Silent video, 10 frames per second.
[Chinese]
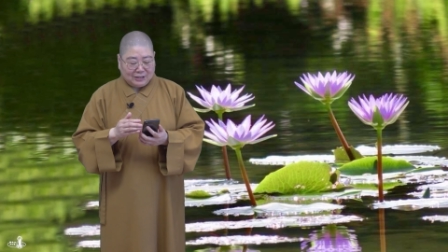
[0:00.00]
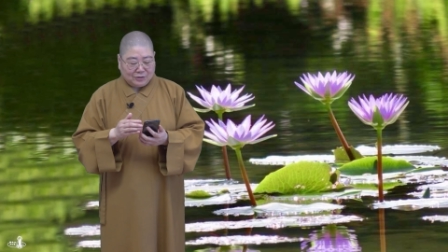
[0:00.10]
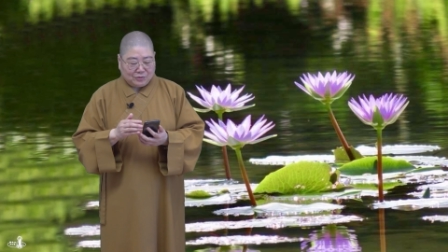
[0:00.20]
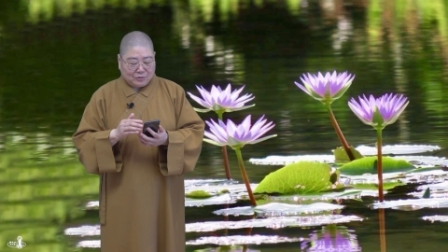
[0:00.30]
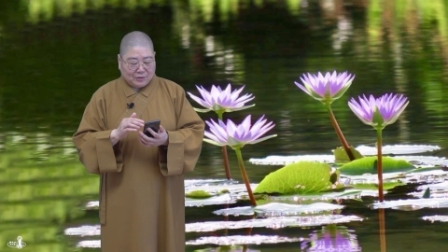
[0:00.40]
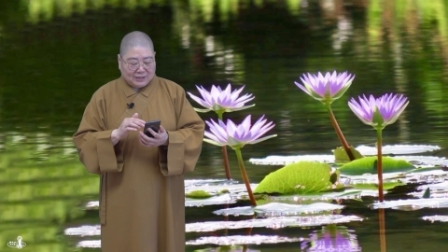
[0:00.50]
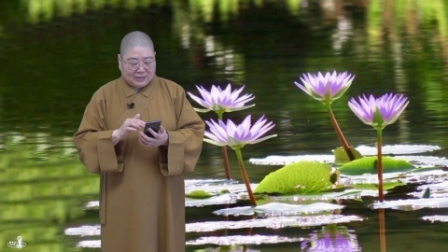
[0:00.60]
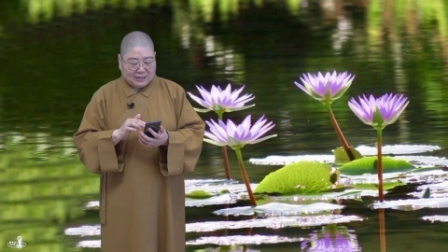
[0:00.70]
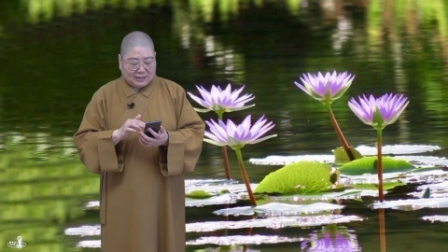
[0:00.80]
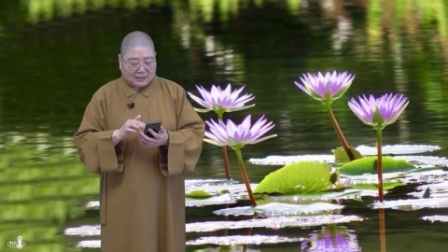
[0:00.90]
就有
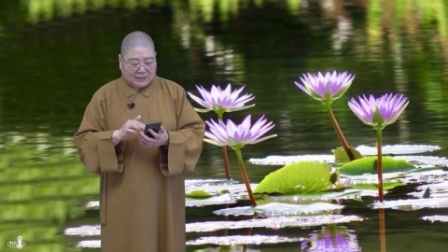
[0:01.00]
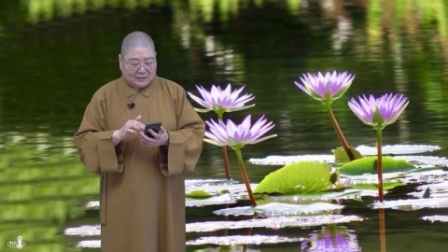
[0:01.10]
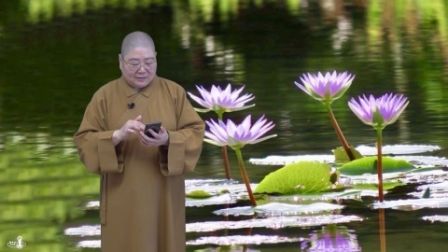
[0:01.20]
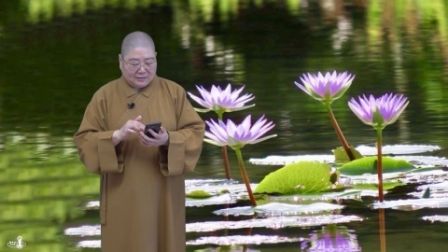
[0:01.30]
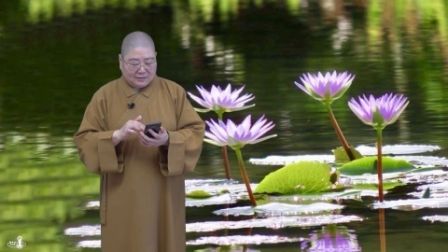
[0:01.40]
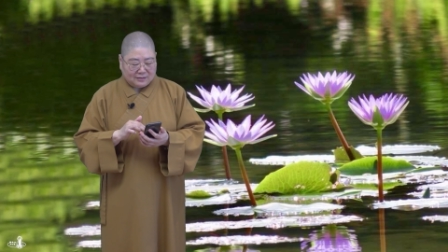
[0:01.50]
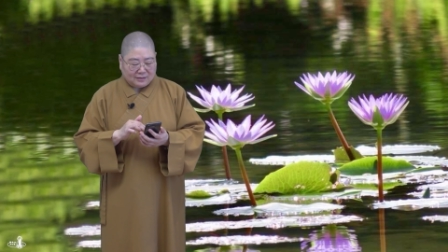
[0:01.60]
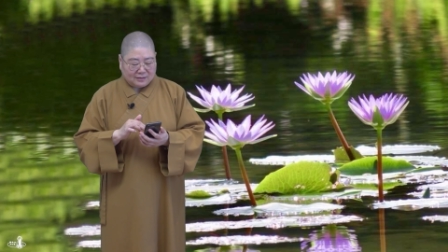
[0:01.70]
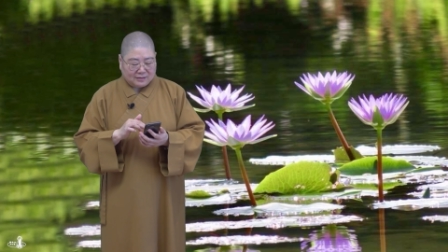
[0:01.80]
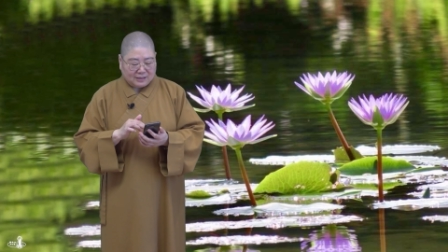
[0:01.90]
关葬礼的
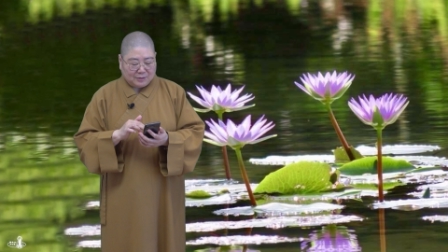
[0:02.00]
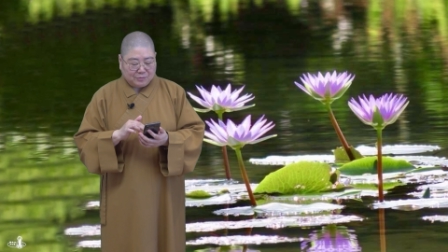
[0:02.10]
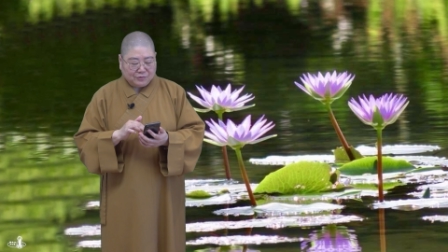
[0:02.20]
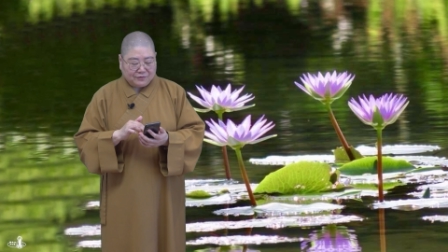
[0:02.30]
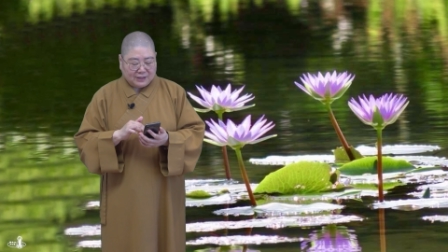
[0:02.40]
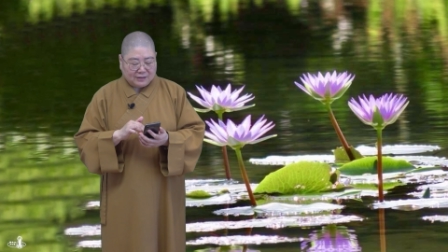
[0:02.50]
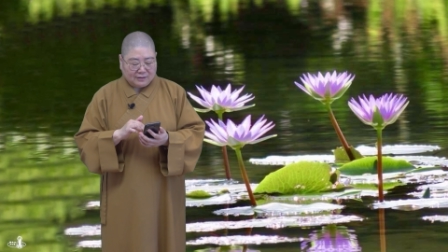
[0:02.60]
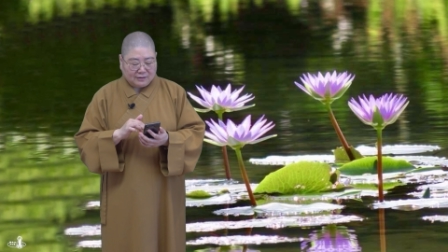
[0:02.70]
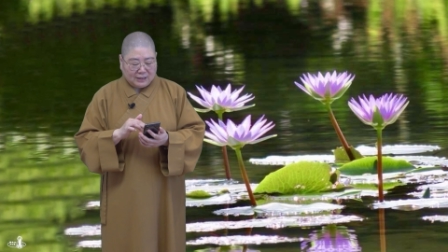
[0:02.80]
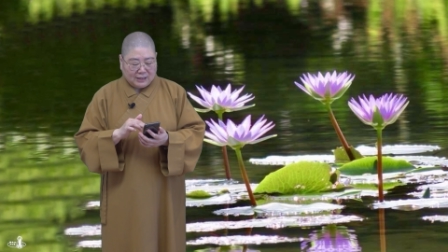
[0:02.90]
啊、呃、这一部分
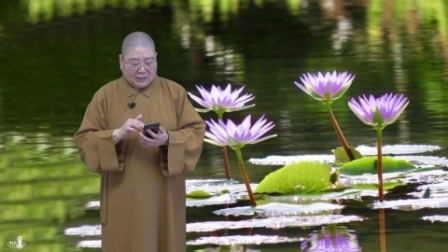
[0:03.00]
哈、哦，